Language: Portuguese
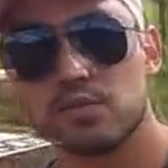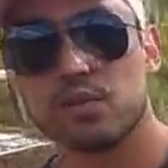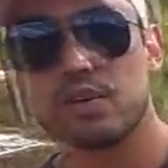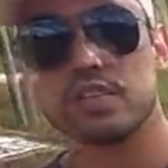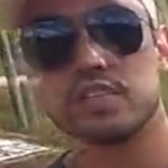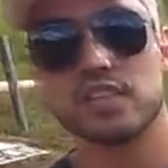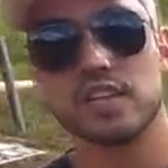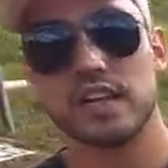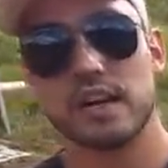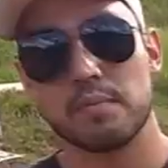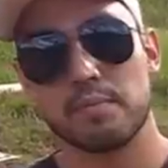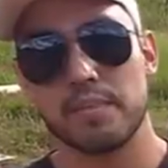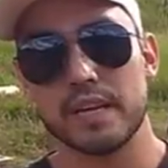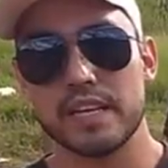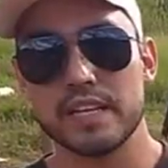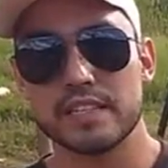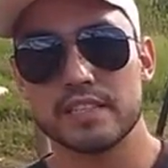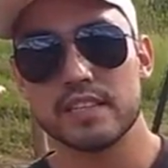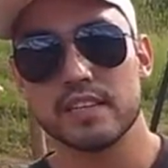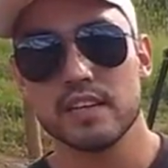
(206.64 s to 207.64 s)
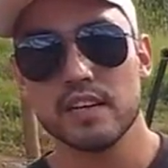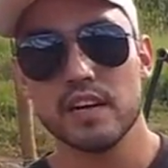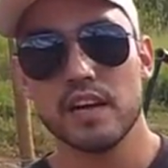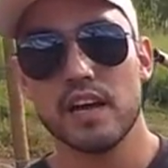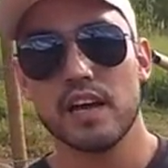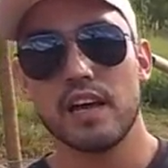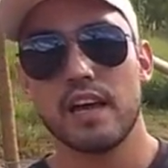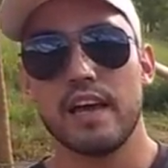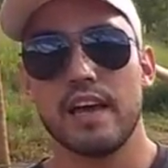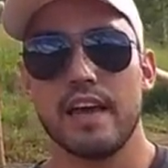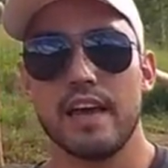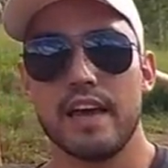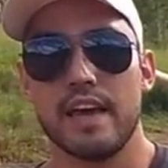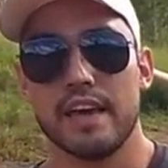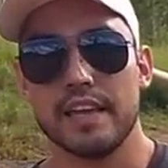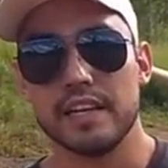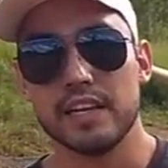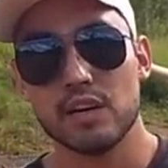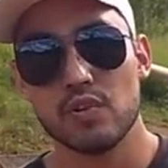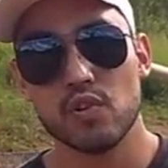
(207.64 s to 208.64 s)
dores de cabeça
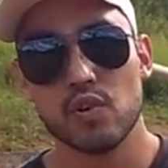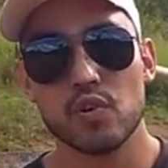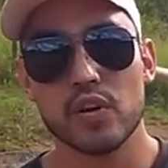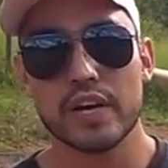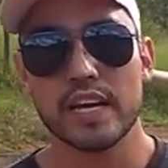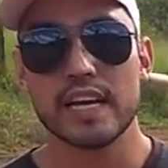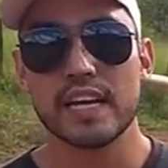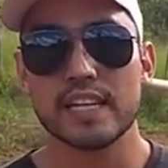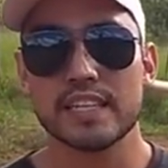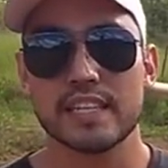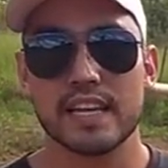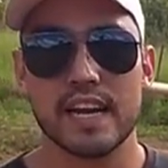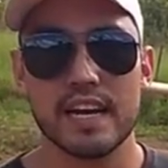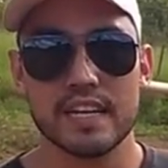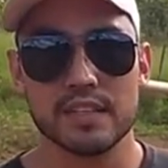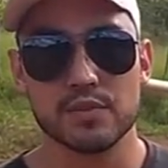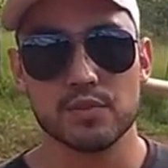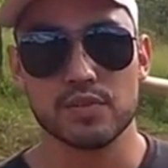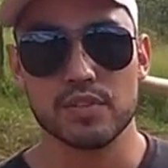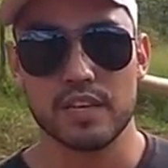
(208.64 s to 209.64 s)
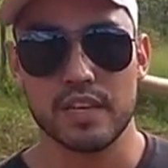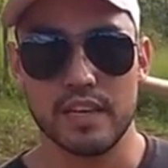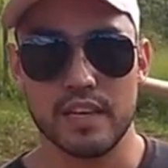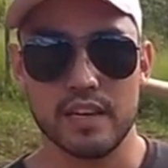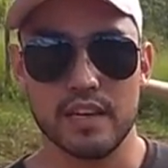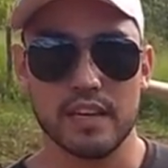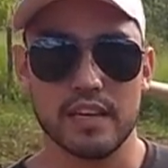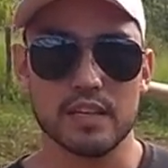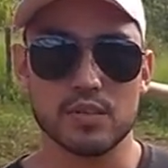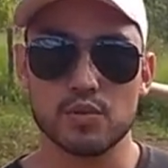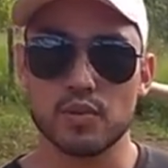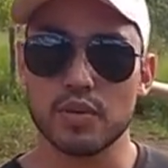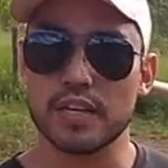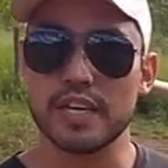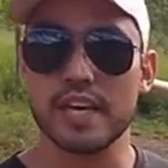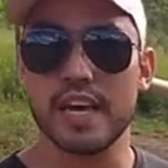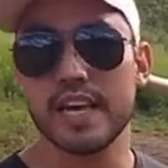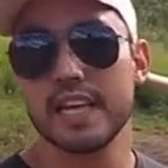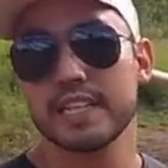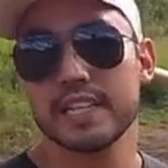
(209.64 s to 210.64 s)
é, e não ocorrerem atrasos, que isso
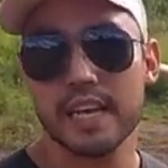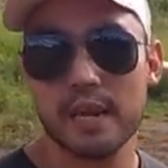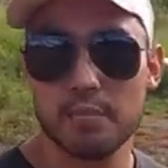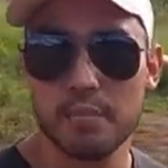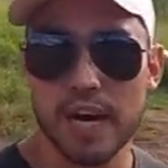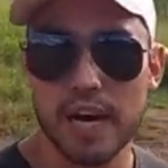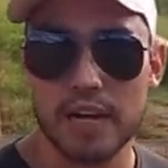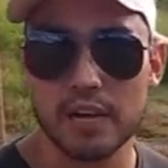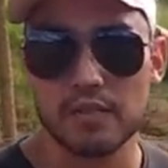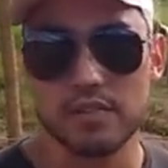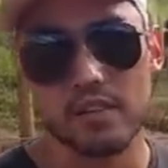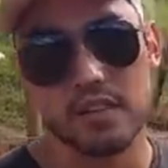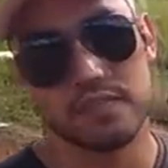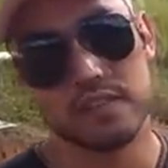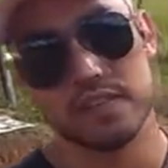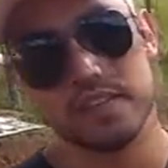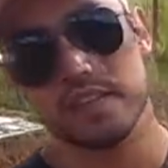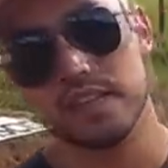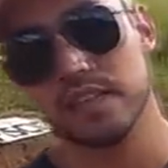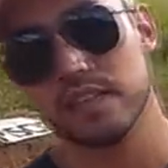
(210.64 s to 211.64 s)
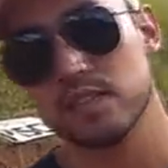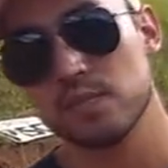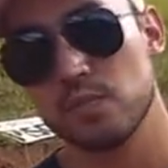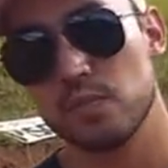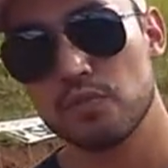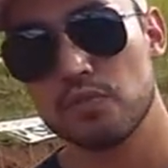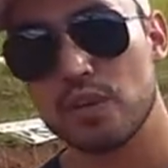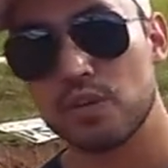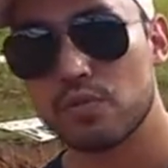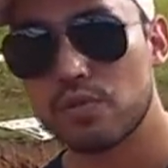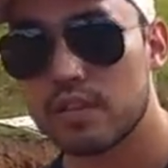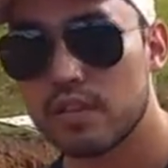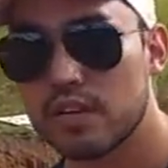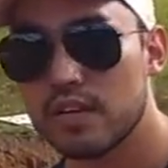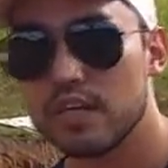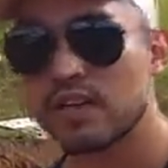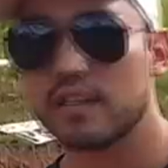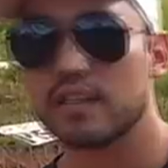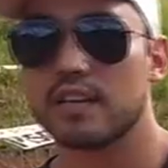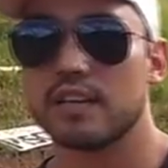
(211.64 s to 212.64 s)
aqui é retrabalho, tá? Vai ter que desmontar o
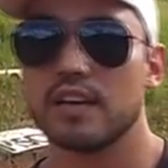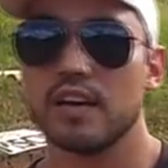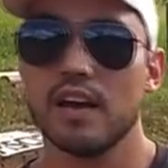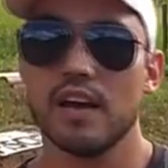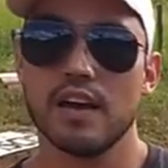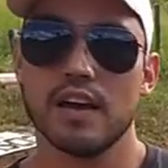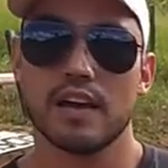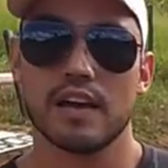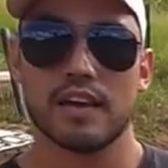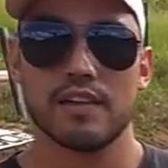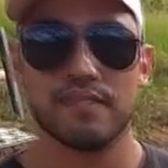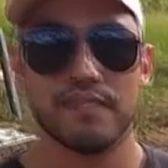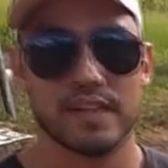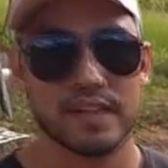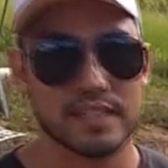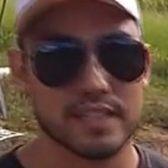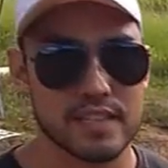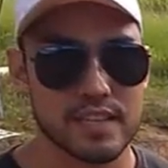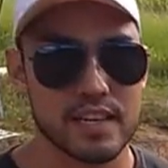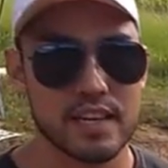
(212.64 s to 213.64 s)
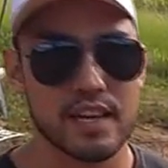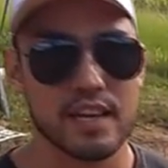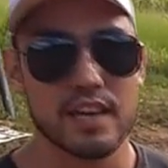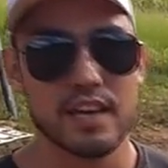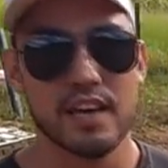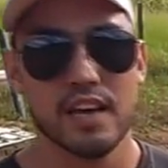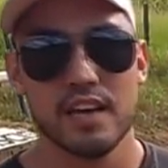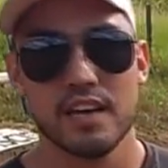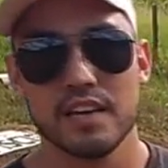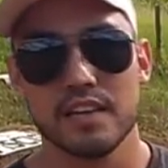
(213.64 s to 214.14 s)
tanque, refazer.